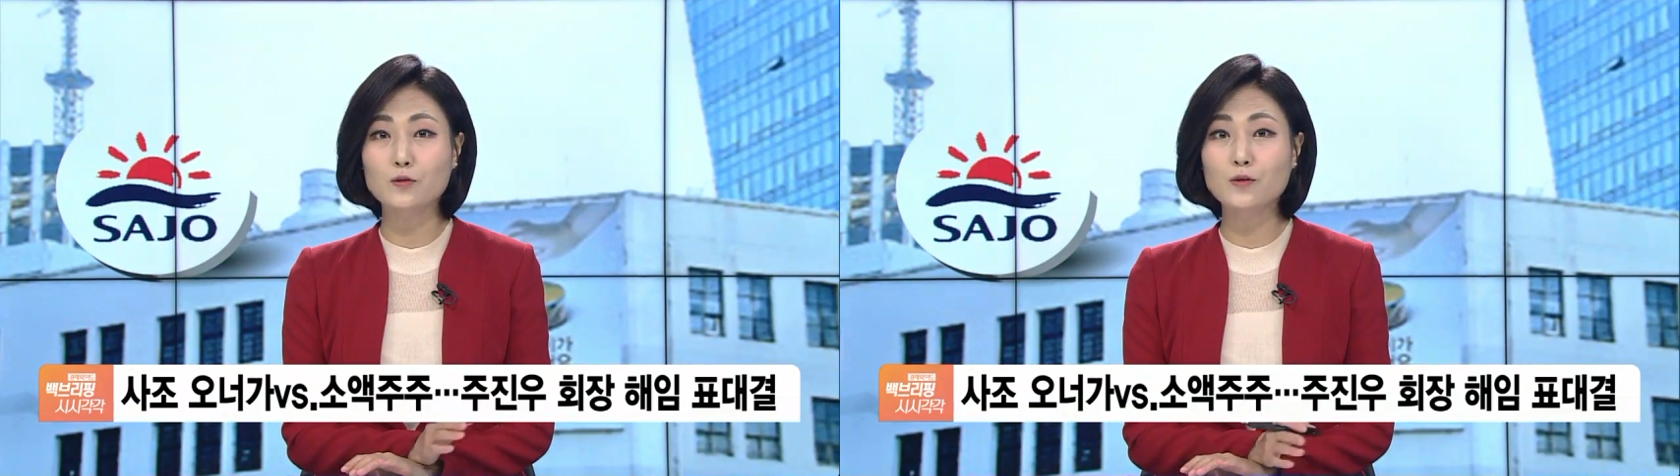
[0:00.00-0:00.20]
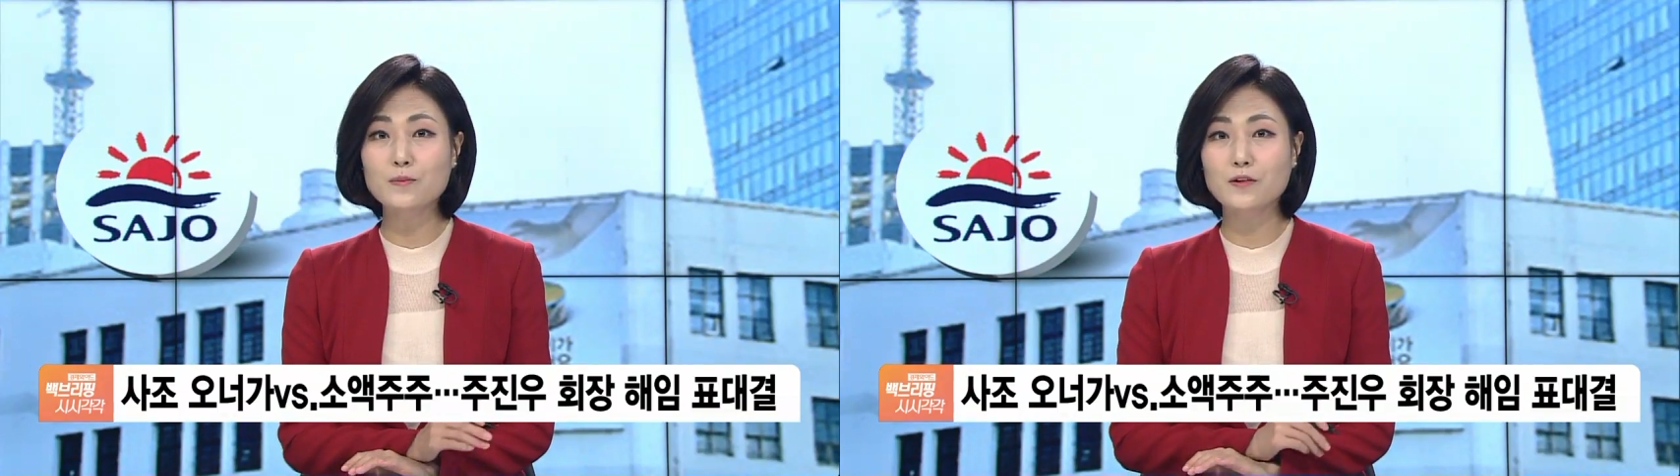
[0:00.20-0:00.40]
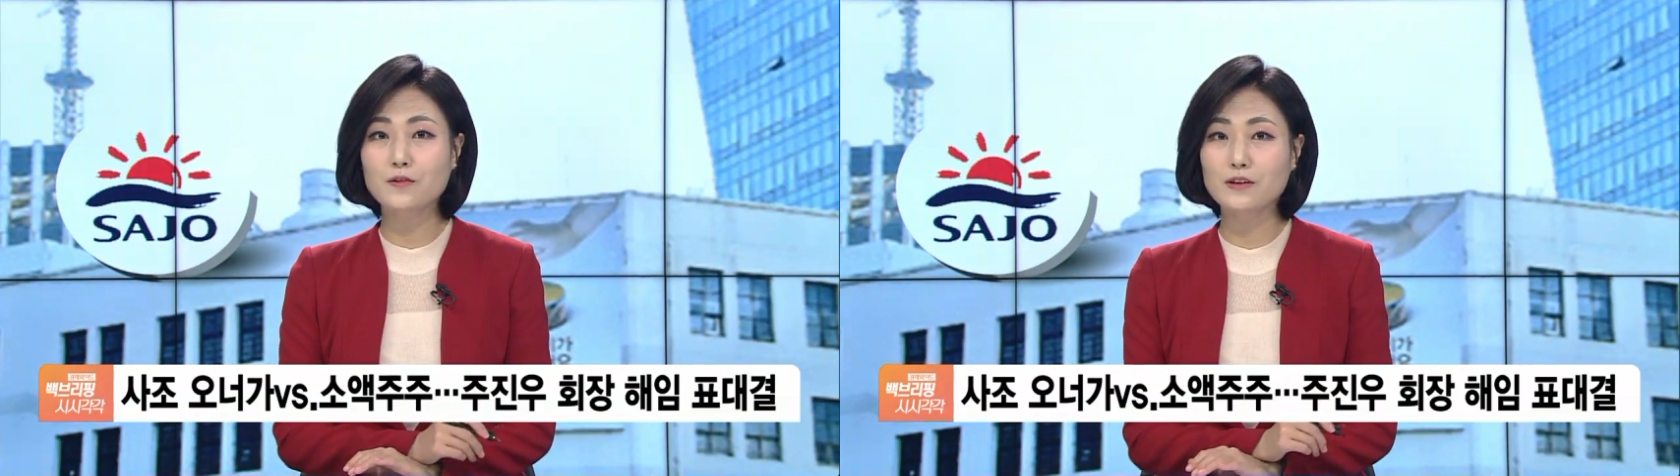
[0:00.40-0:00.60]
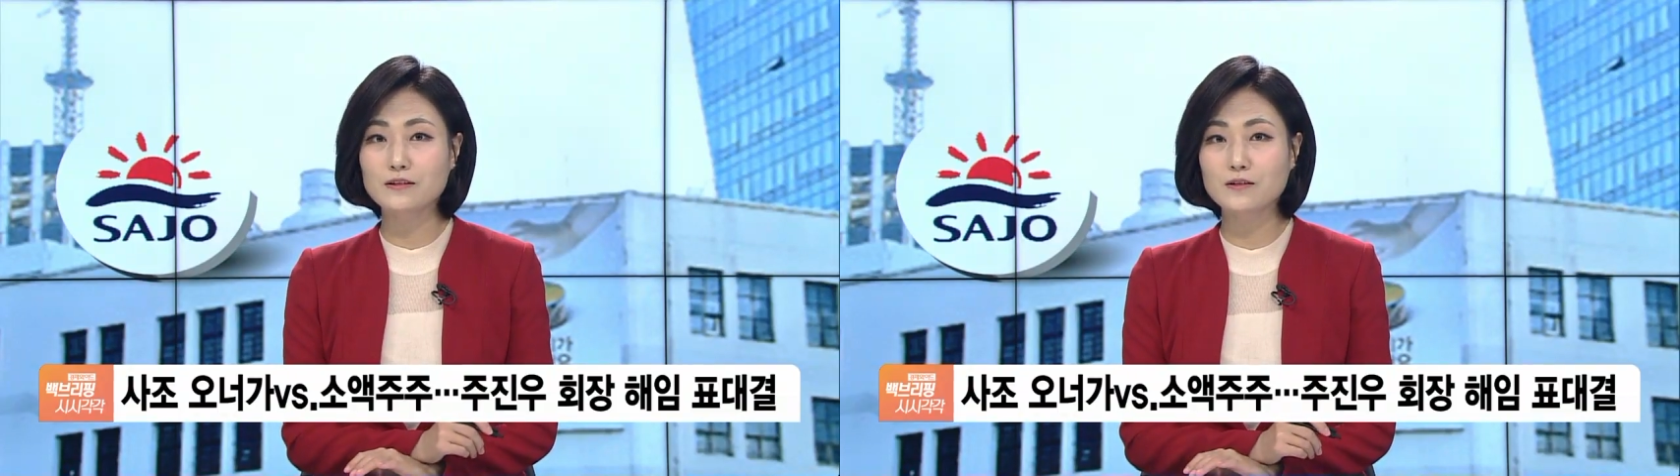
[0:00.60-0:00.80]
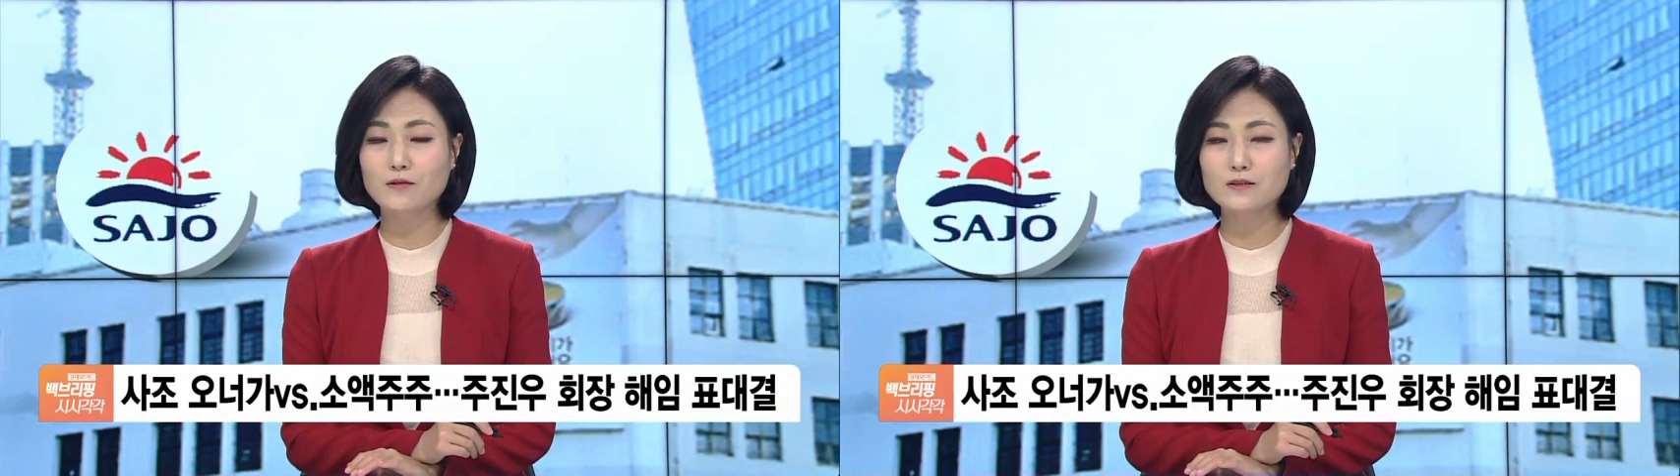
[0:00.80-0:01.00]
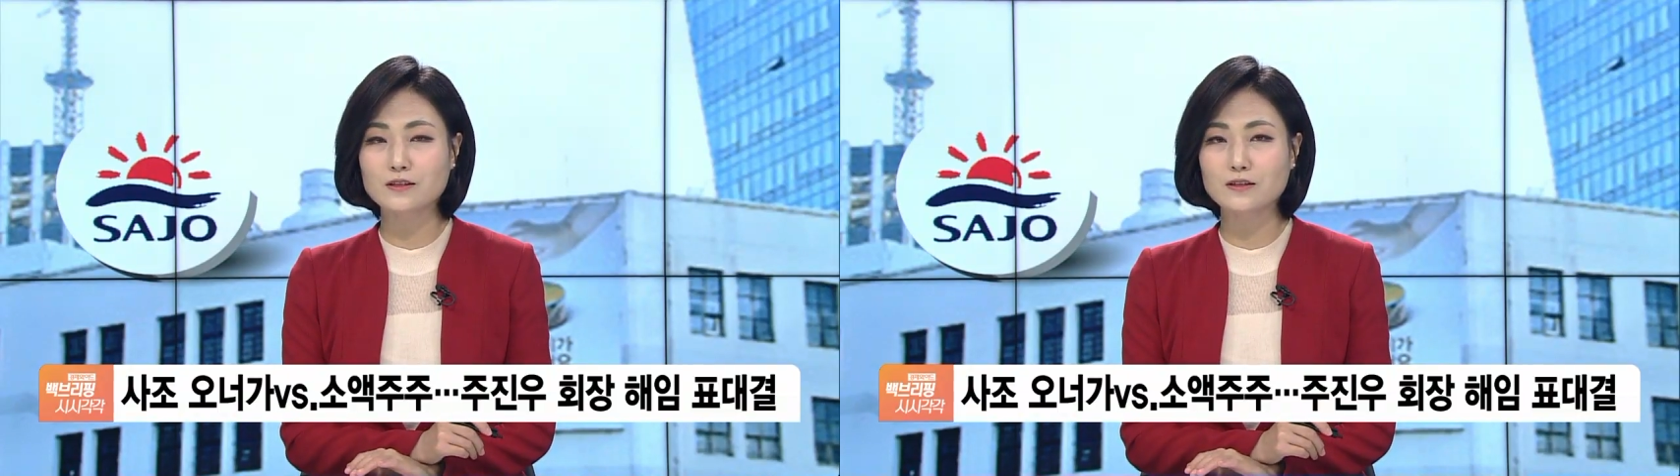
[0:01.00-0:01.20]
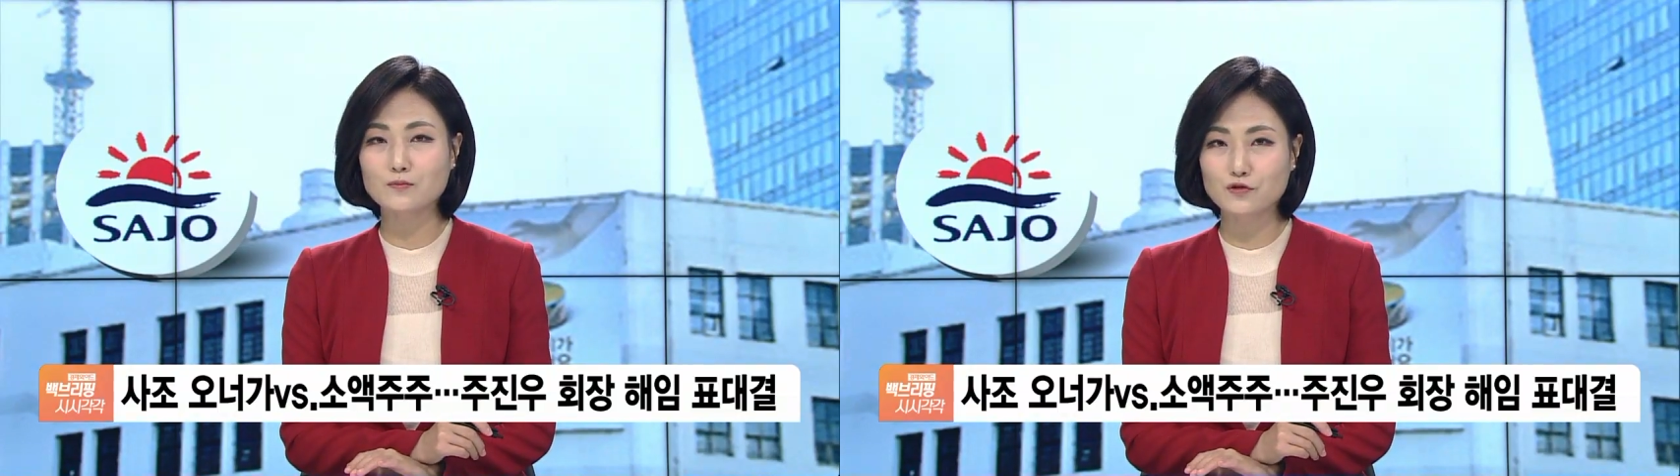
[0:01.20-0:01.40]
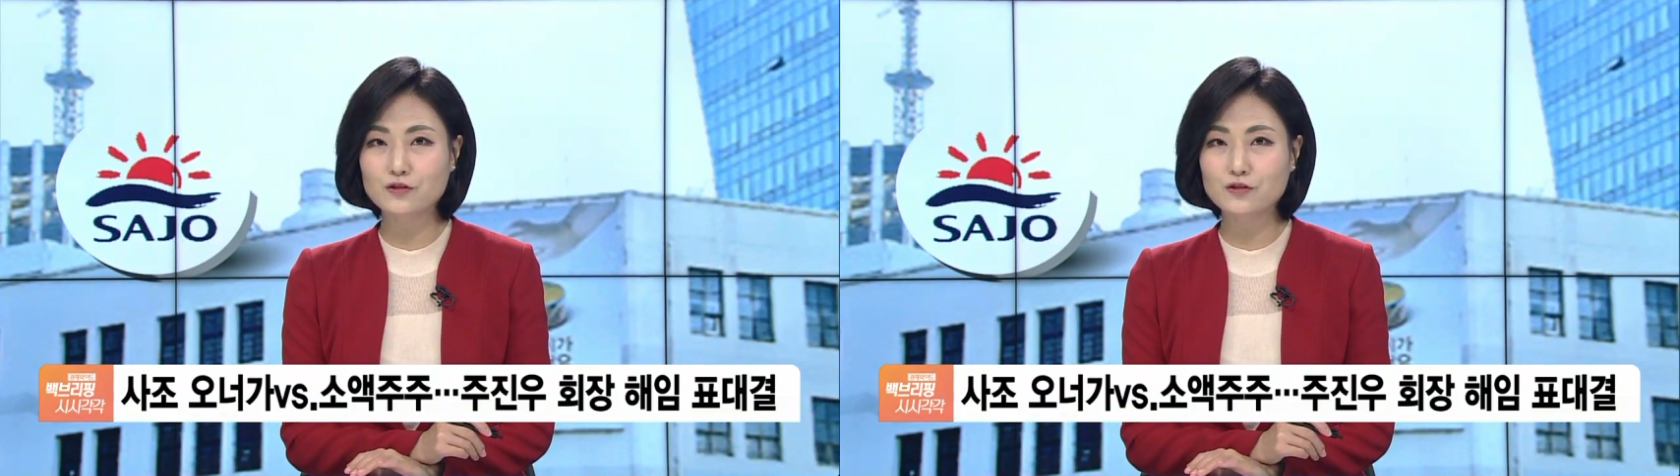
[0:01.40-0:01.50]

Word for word: 어떤 배경이 있는 건지